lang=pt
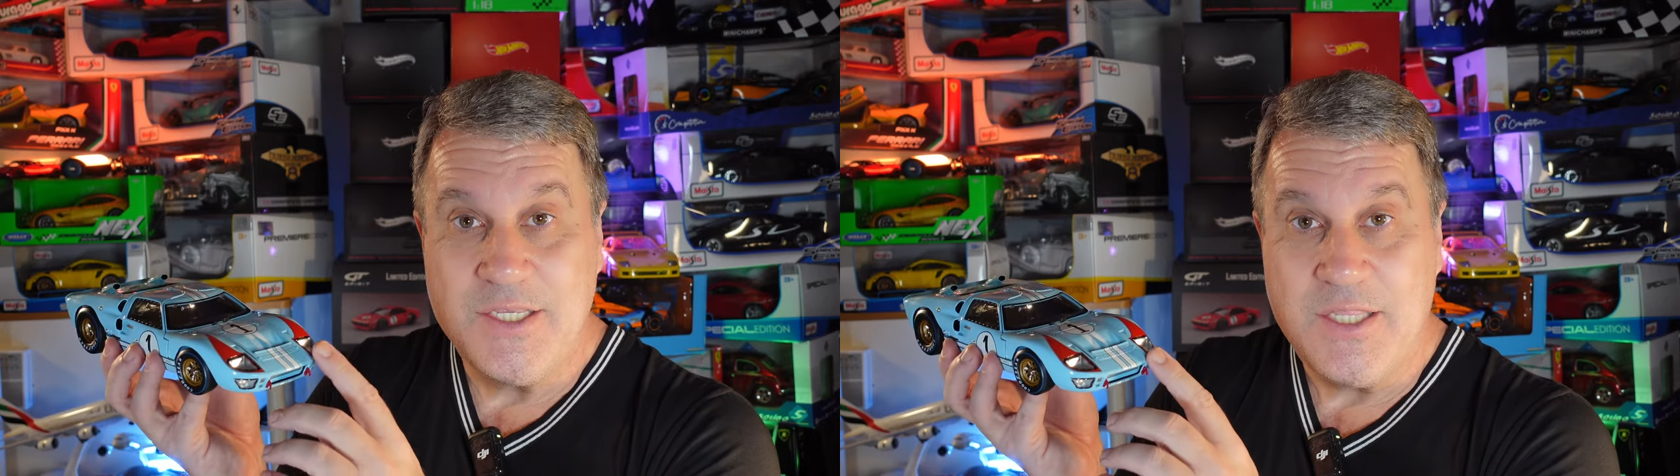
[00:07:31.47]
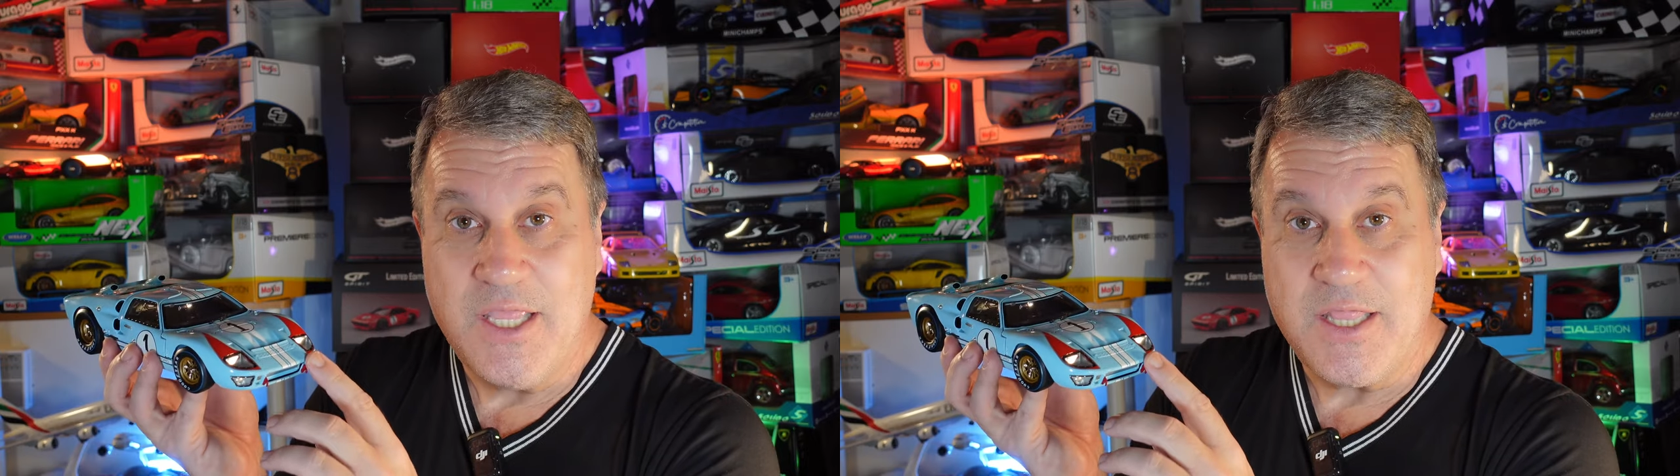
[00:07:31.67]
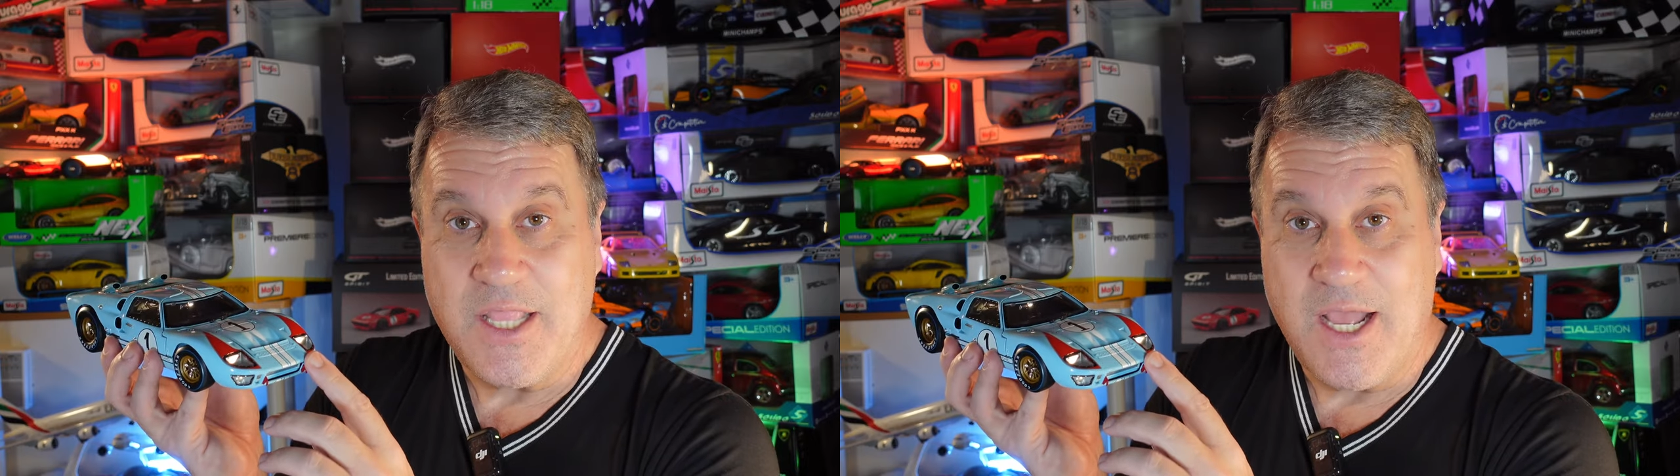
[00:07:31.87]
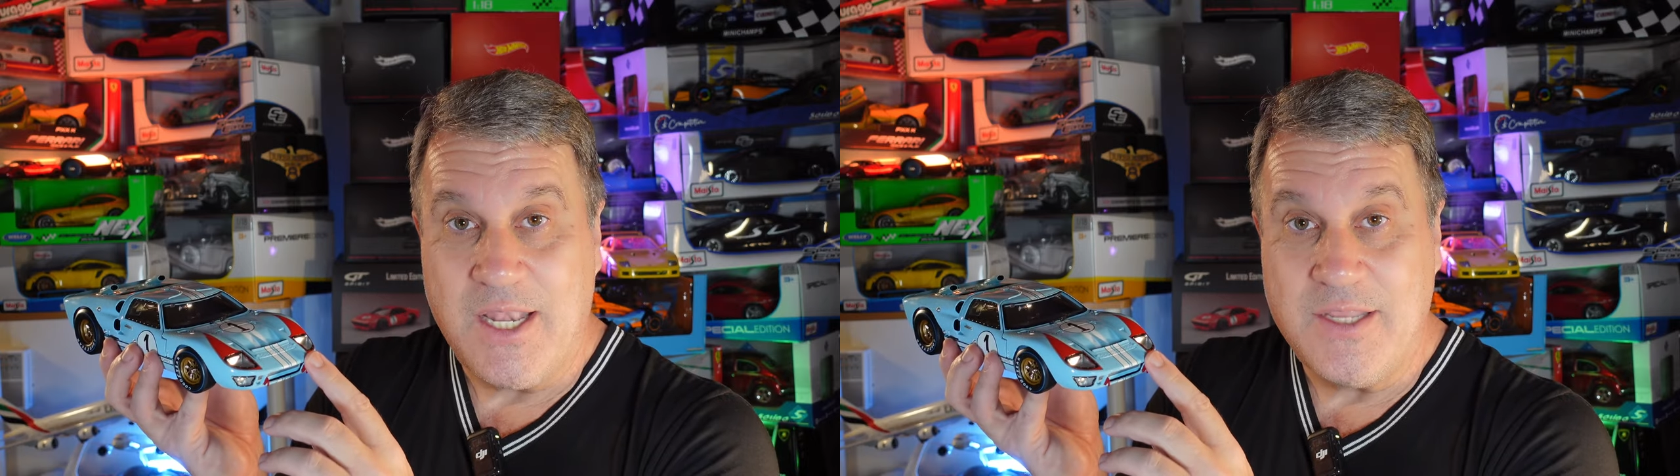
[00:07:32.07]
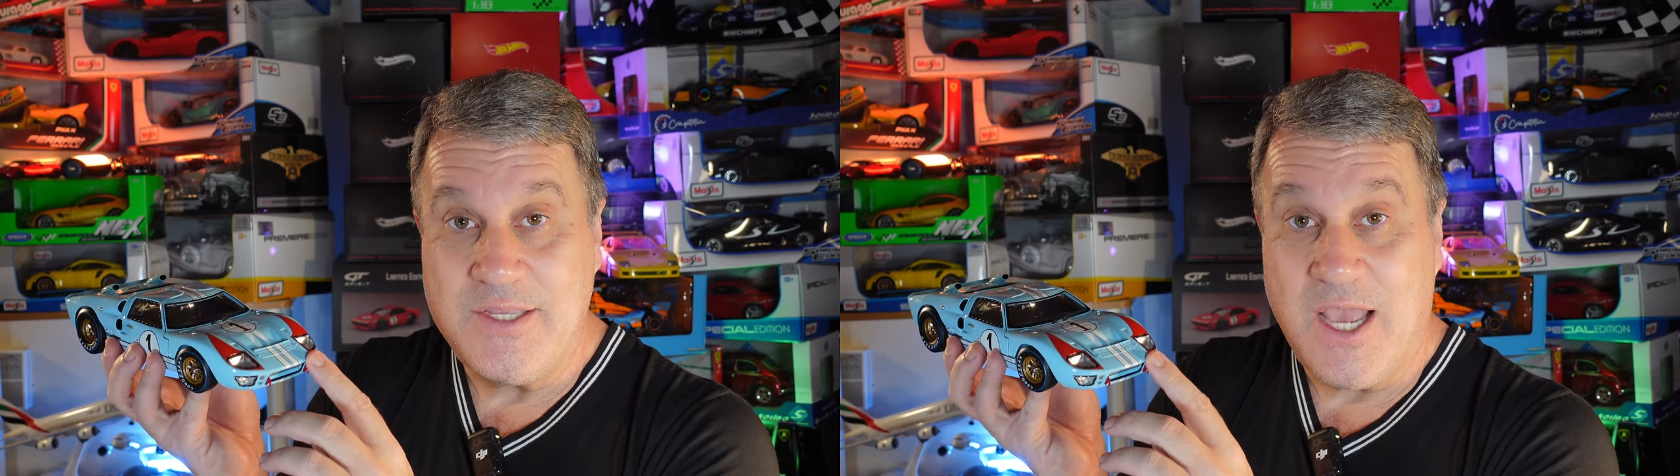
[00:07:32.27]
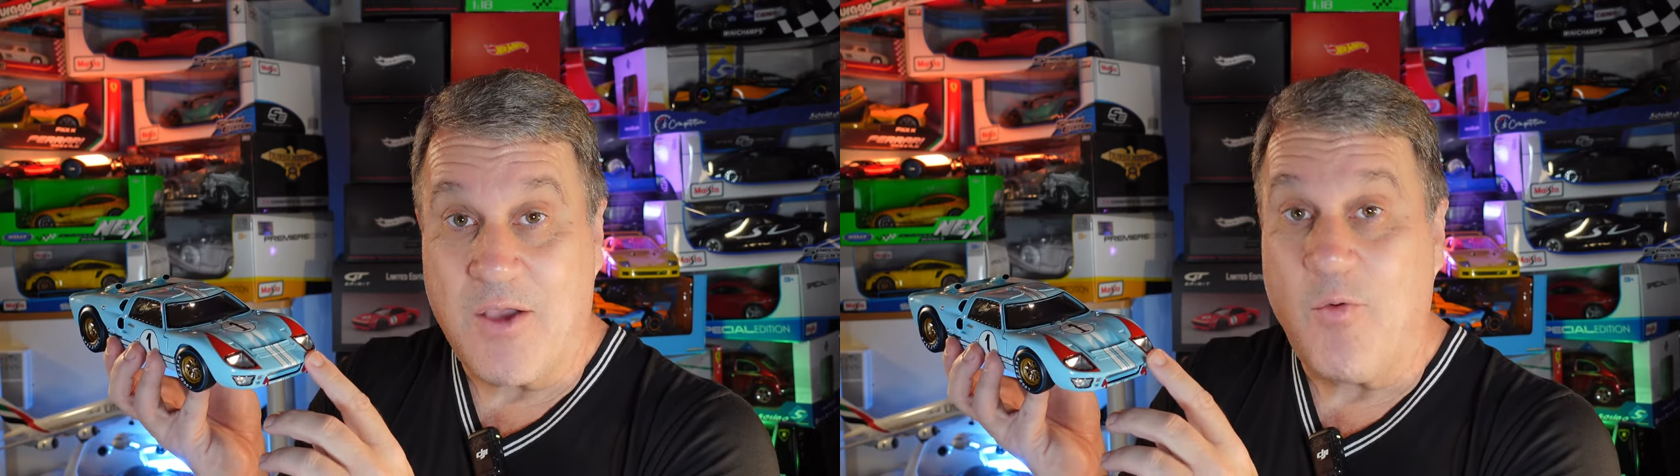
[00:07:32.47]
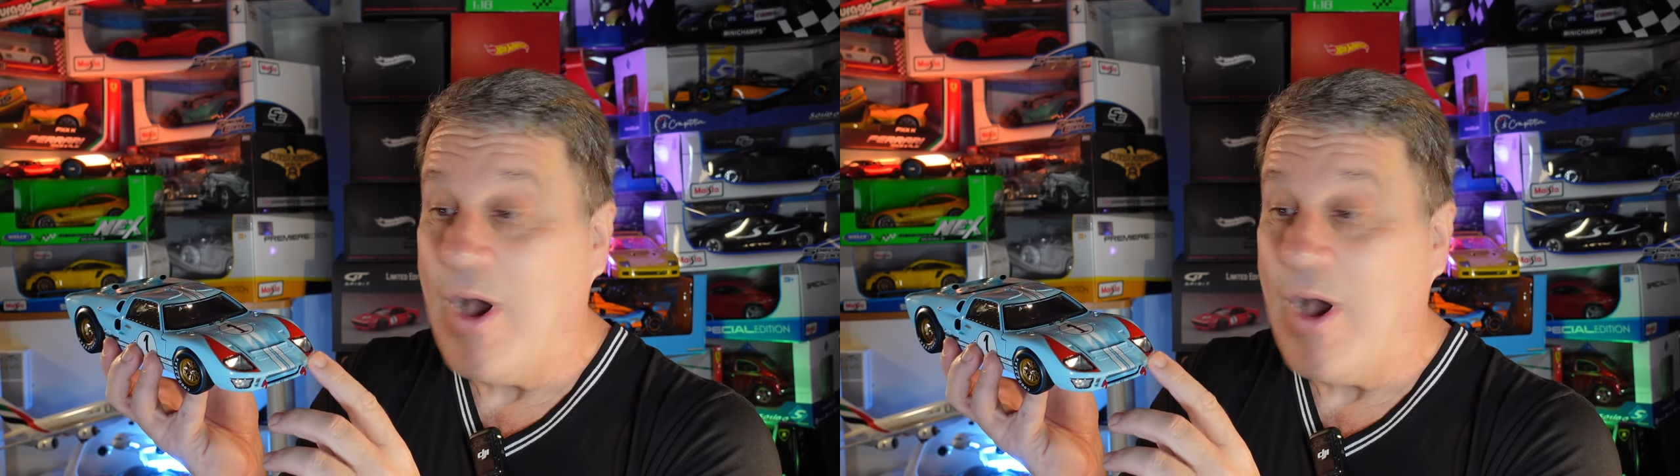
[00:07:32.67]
de detalhes e a